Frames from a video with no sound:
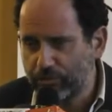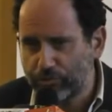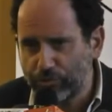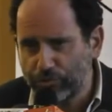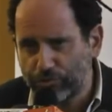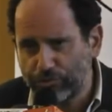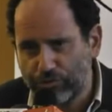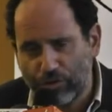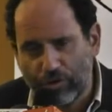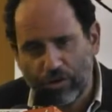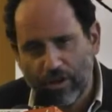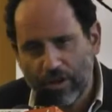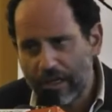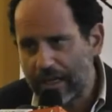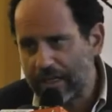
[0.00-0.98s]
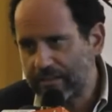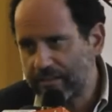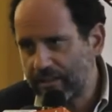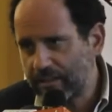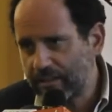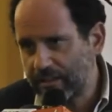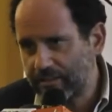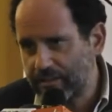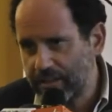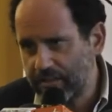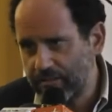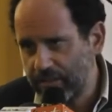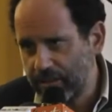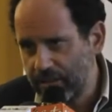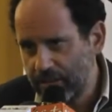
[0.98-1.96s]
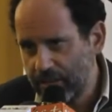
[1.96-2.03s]
del tutto
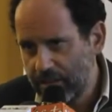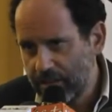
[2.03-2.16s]
alternativi?